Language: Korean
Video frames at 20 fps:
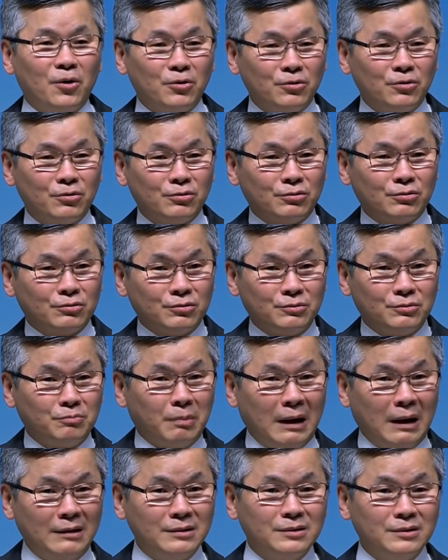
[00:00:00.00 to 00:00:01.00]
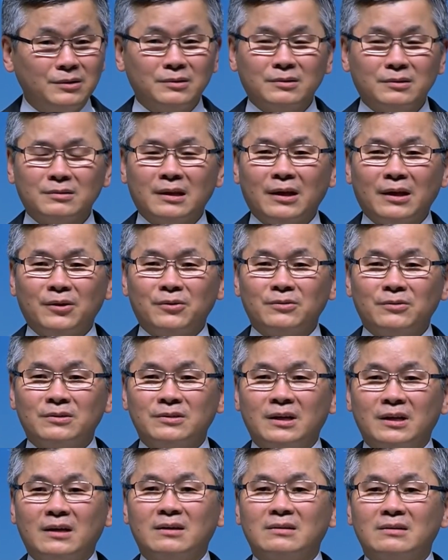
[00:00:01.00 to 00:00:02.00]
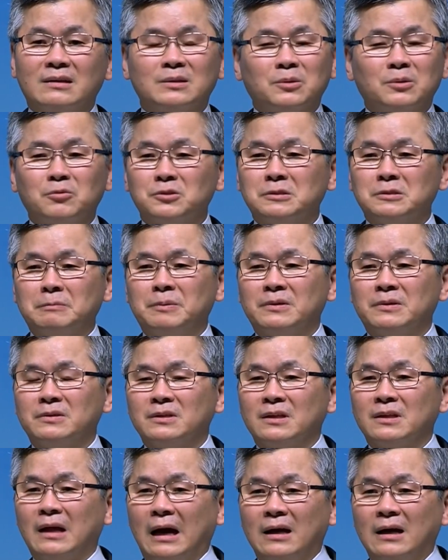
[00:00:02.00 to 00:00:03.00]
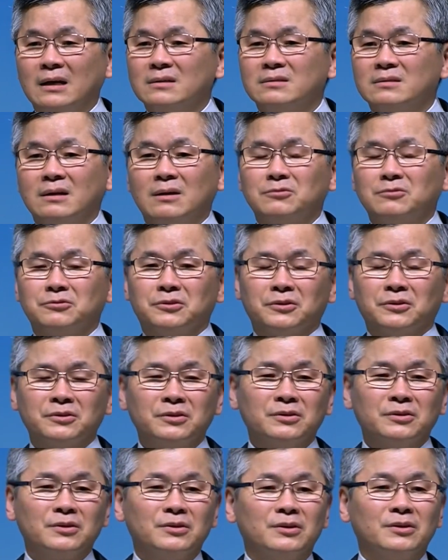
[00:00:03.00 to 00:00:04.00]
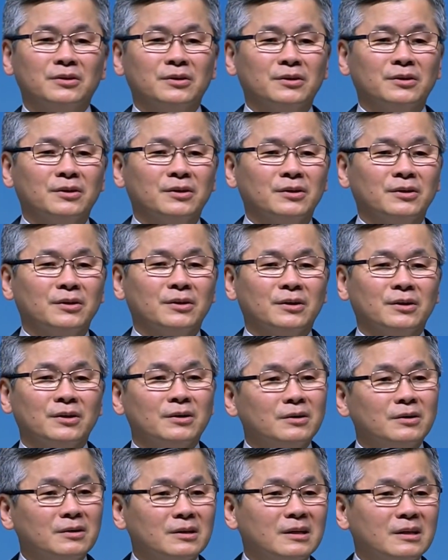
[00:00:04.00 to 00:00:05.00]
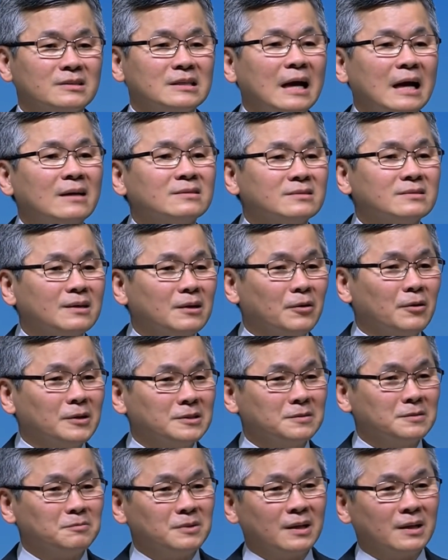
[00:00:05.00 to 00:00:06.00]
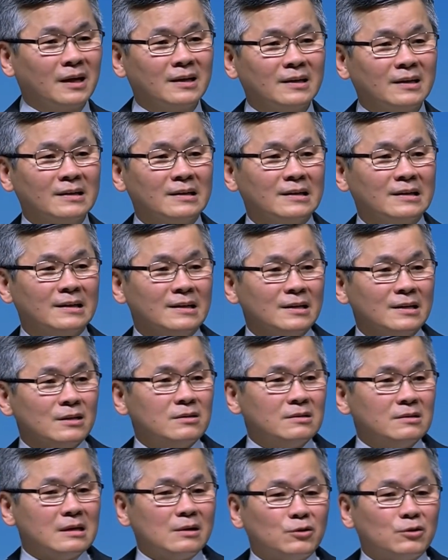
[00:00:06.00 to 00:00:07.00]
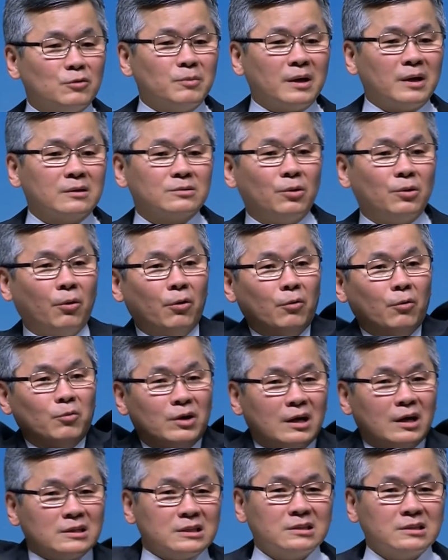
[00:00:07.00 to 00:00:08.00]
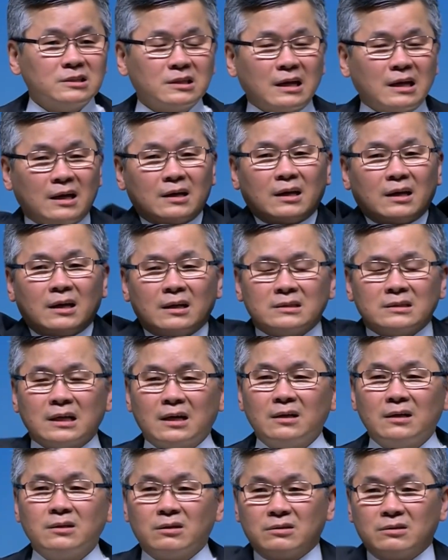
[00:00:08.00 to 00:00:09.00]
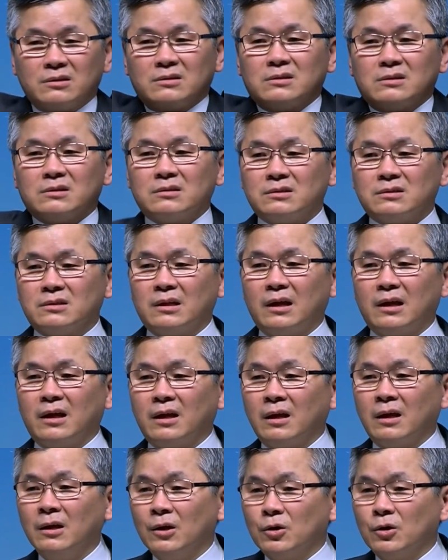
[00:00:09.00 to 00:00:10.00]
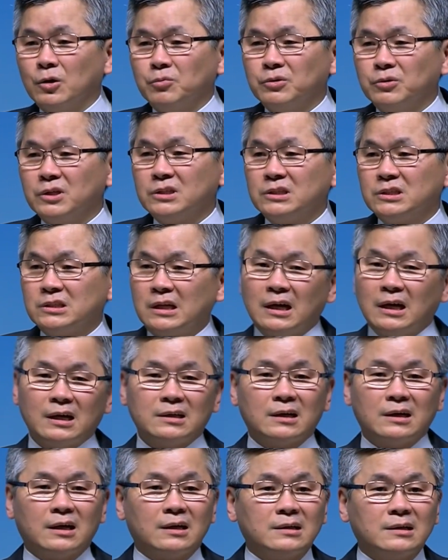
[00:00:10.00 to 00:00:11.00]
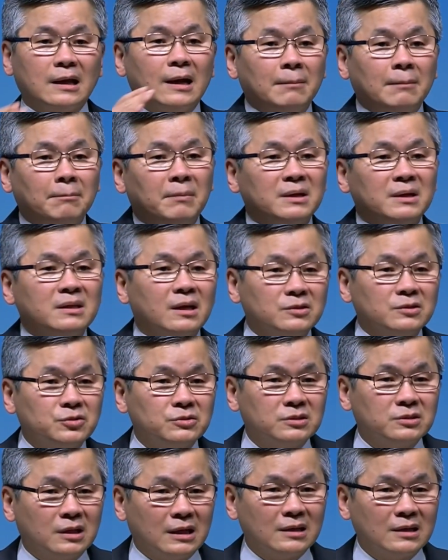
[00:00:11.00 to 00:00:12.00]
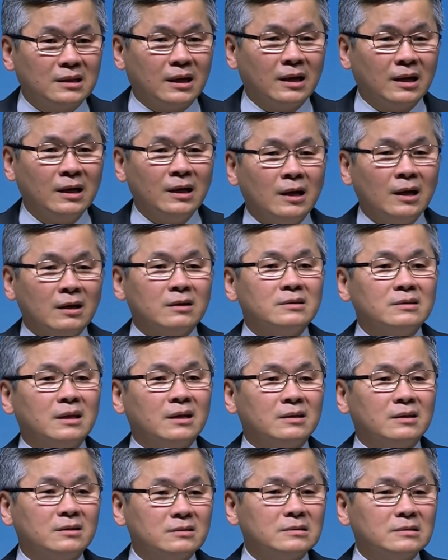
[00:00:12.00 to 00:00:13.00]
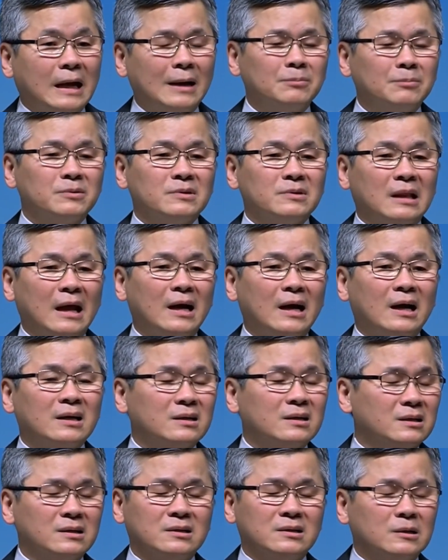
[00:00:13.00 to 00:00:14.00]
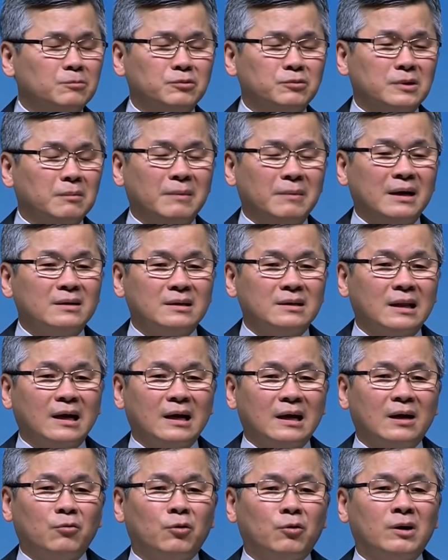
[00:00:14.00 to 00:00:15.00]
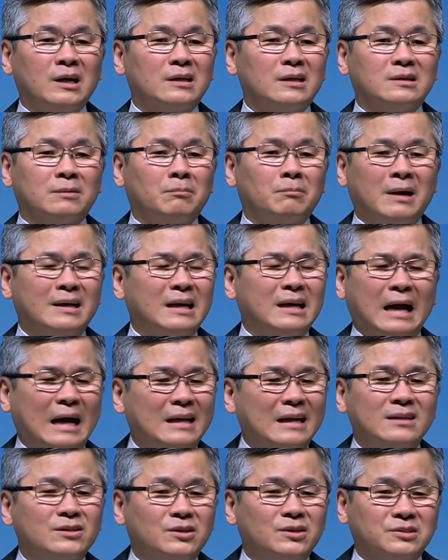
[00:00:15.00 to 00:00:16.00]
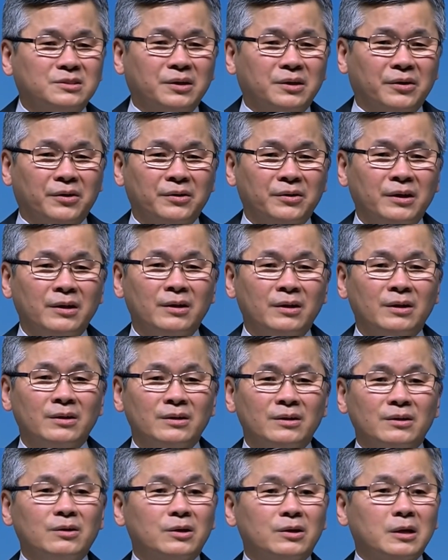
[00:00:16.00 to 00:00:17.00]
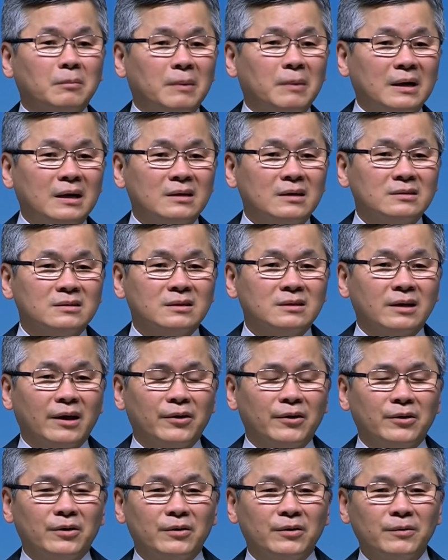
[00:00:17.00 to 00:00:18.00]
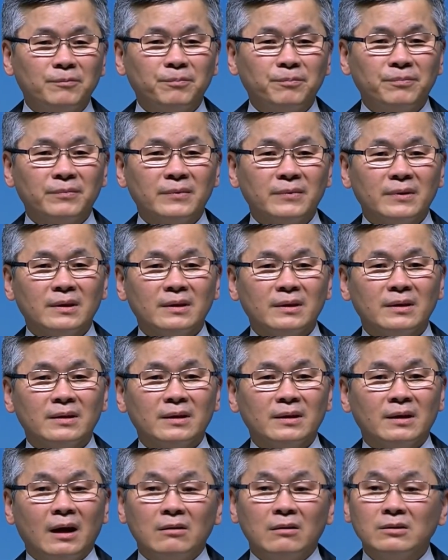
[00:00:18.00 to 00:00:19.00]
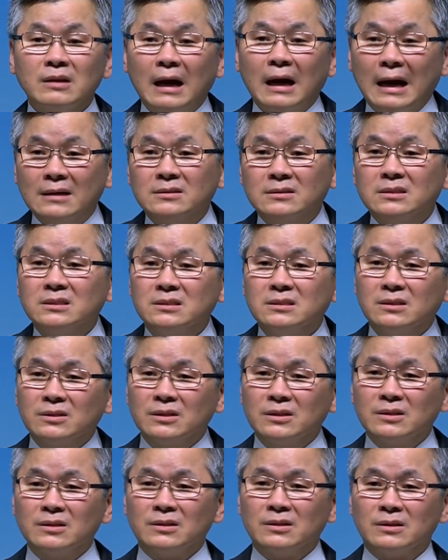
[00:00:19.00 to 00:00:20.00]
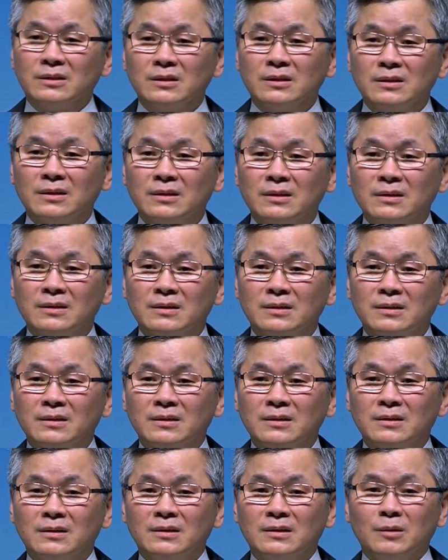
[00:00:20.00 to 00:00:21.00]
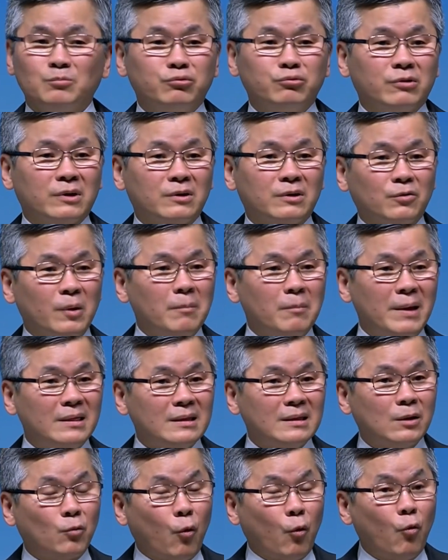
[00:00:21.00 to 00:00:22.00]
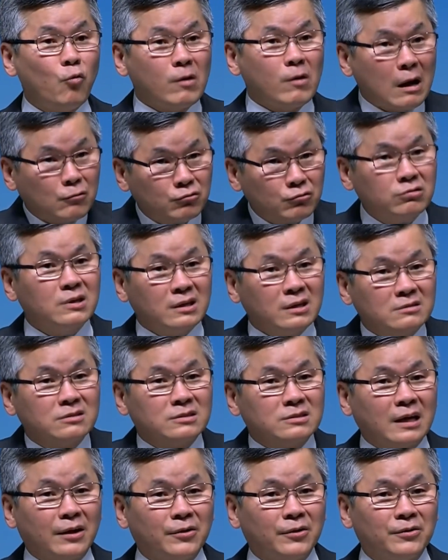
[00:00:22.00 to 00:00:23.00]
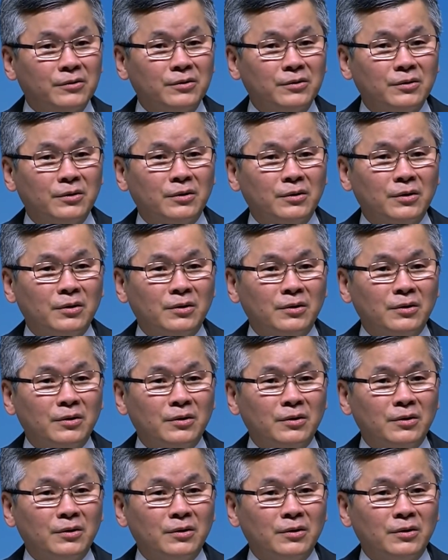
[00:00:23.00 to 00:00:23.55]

어우, 많이 늘었네요. 그 얘기를 듣고 싶었는데 안 하더라고요. 그런데 찬스가 왔습니다. 그날도 막 너무나 씩씩하게 제가 엿기를 드는데 그분이 지나가다가 딱 한마디 했어요, 저한테. 근데 그 답은 내가, 그, 그분의 말은 내가 원하던 말이 아니었어요. 이렇게 말하는 거예요. 아, 근데 아저씨는 무게를 왜 맨날 고급 갖고 그렇게 드세요?